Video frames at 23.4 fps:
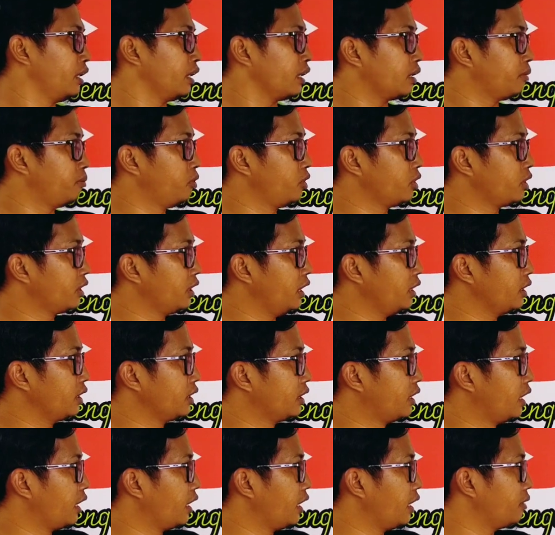Kemudian di
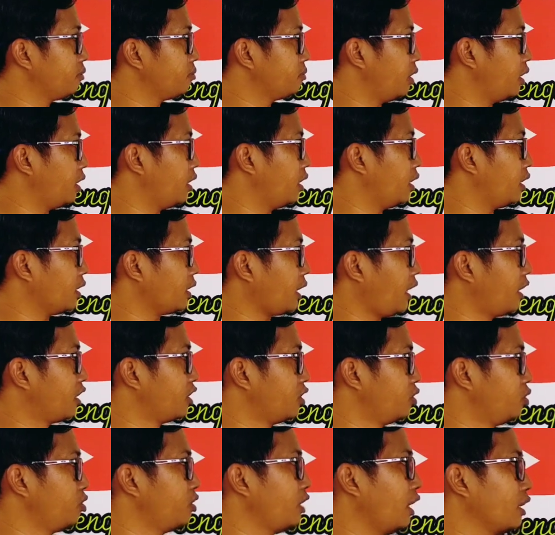dalam e,
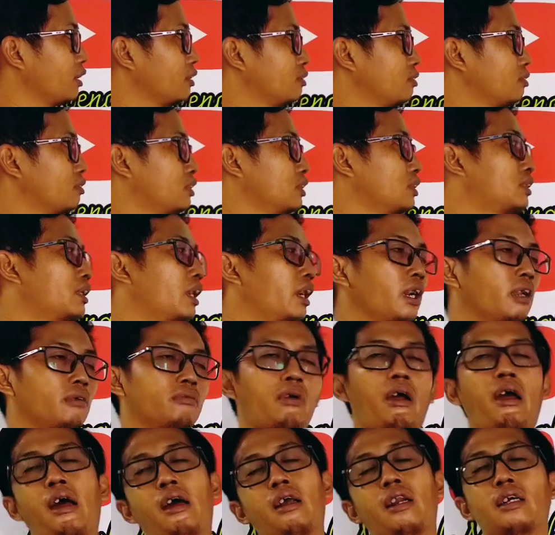kandungan di
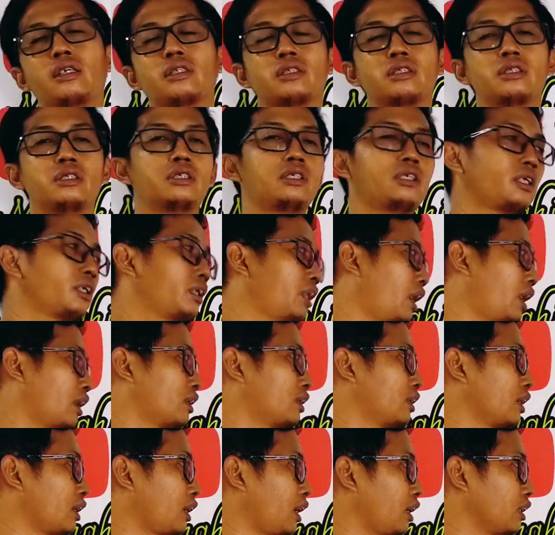dalam arang sendiri
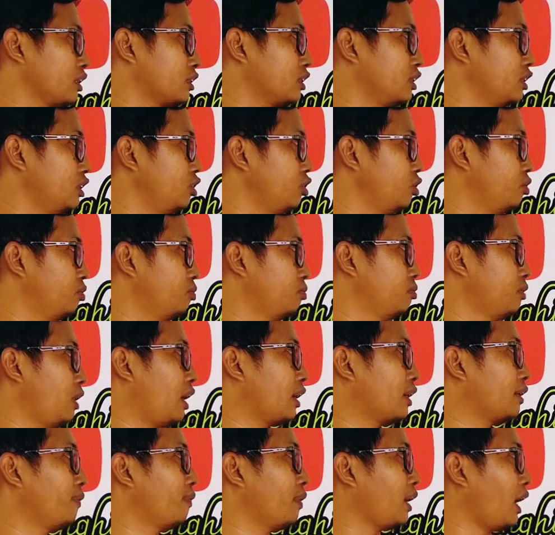ada kalsium,
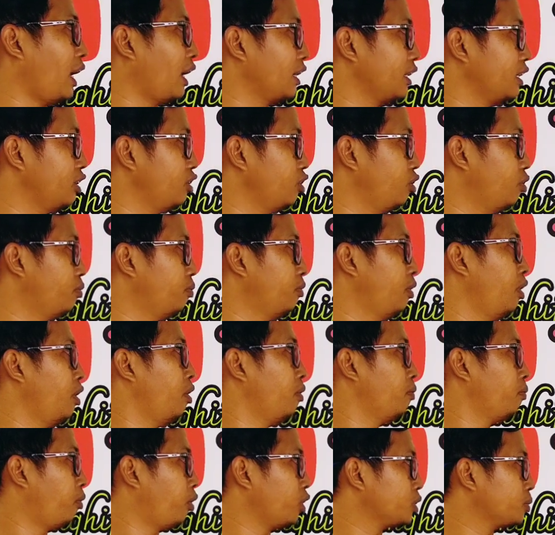ada kalium,
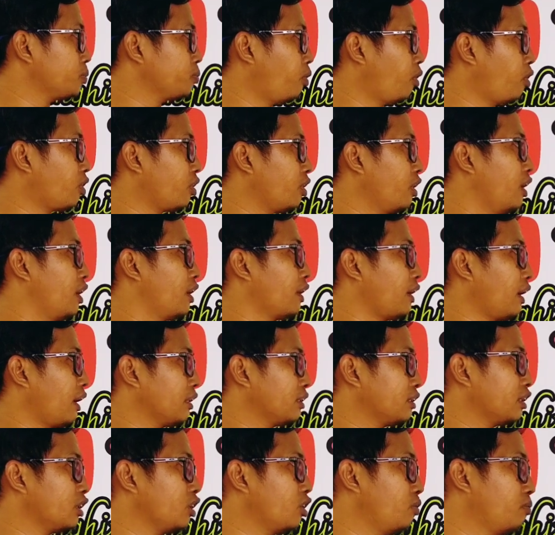fosfor,
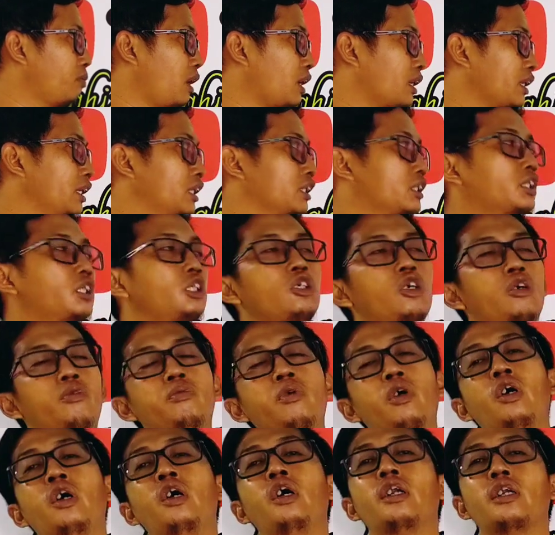natrium, magnesium
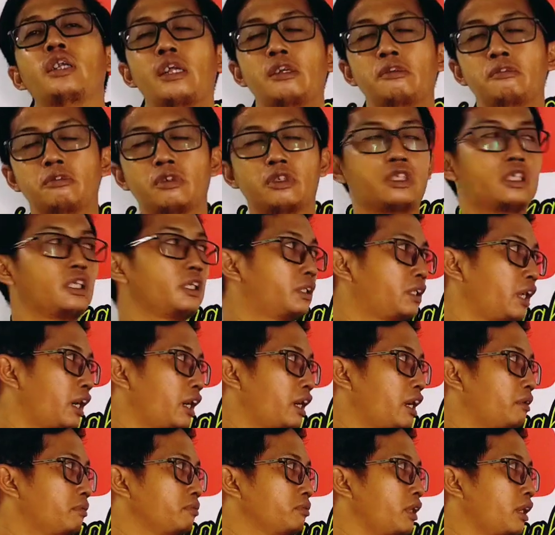dan di
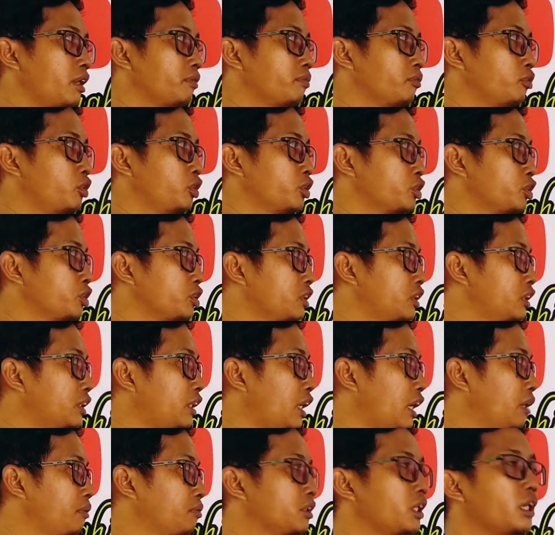dalam yang khusus di
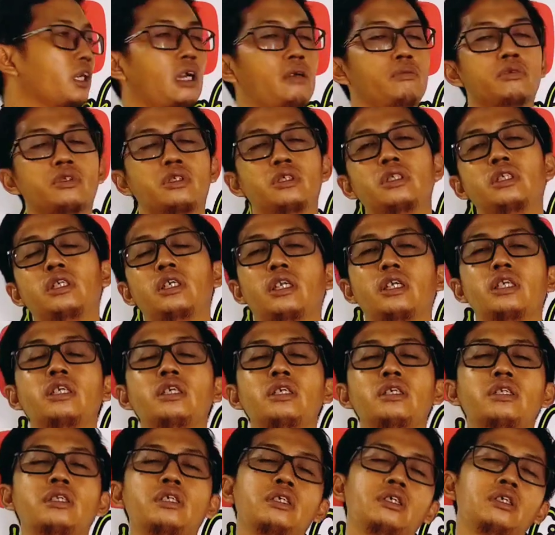dalam sekam
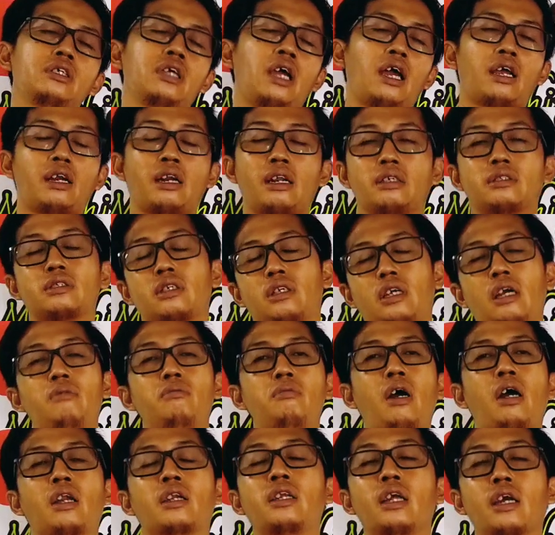sendiri di arang
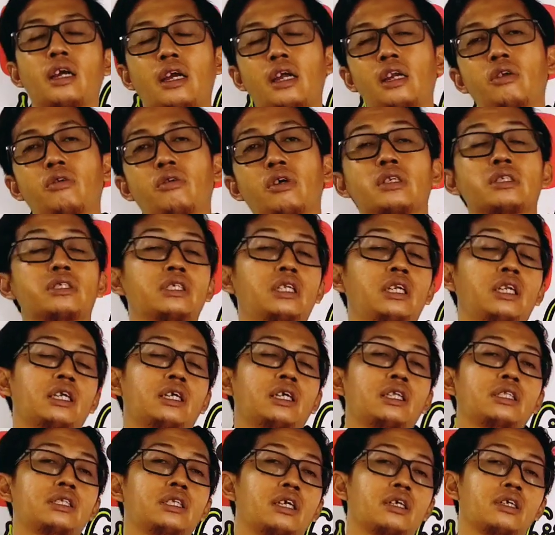sekam ada kandungan
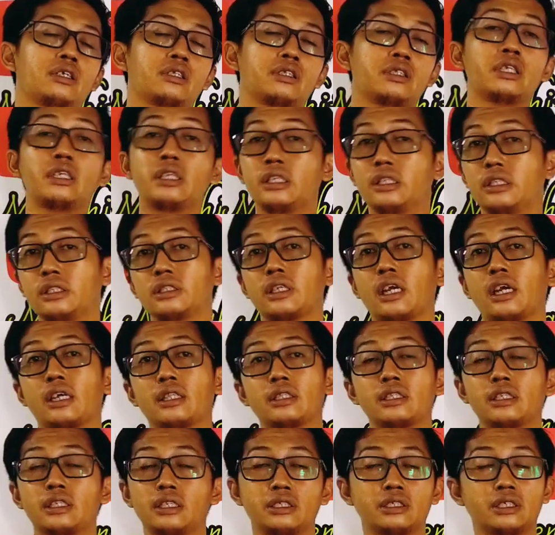silikat yang tinggi,
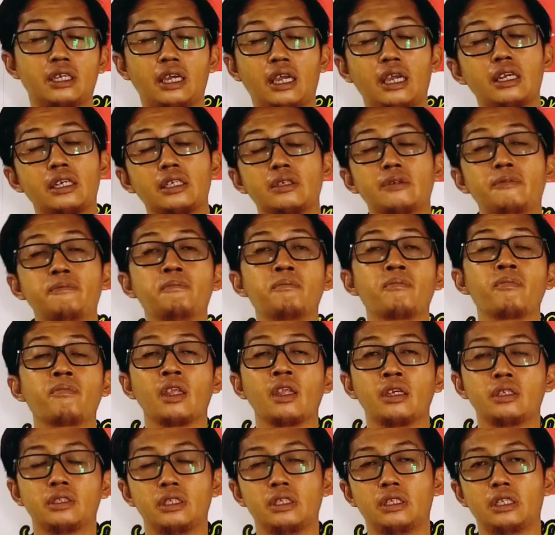sangat tinggi sekali.
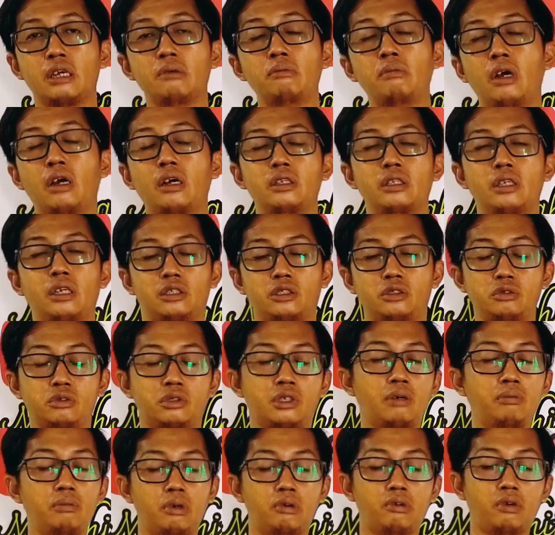Sehingga banyak
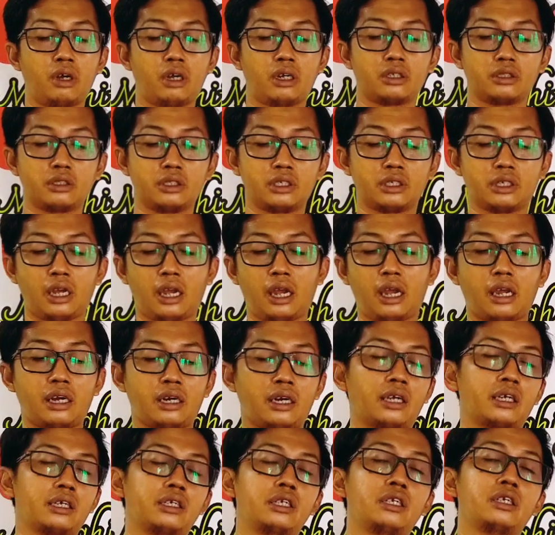juga bahwa ketika
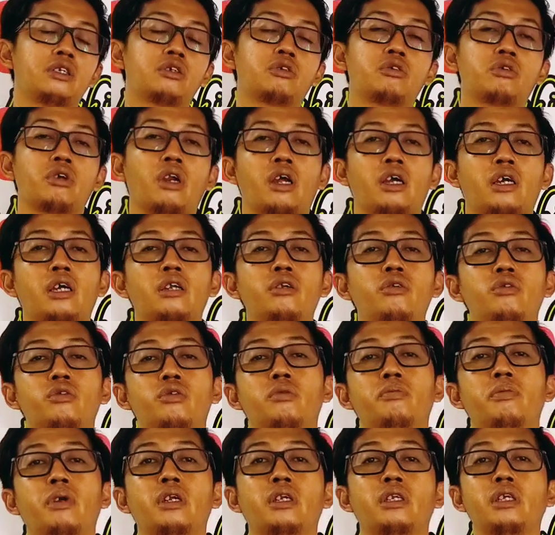arang ini digunakan
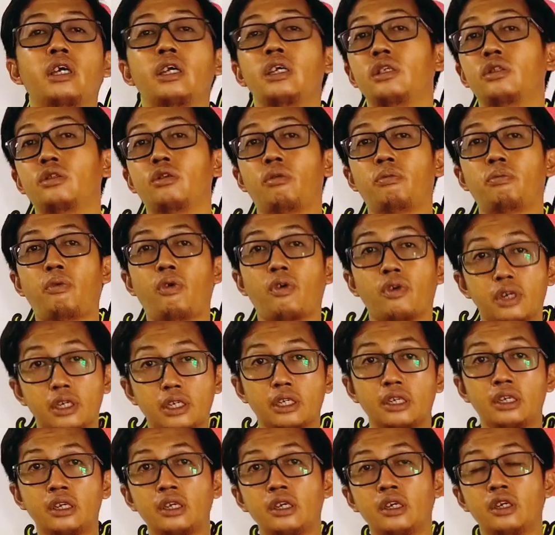untuk media hidroponik,
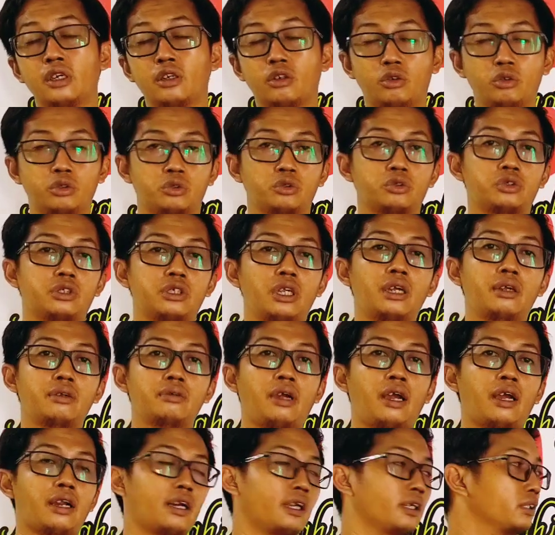khususnya
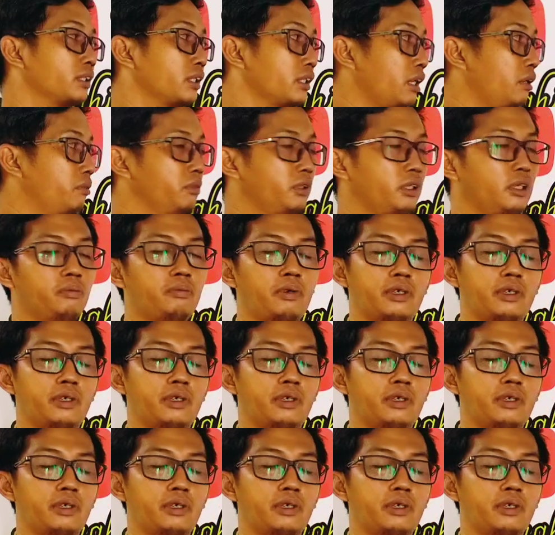arang sekam ini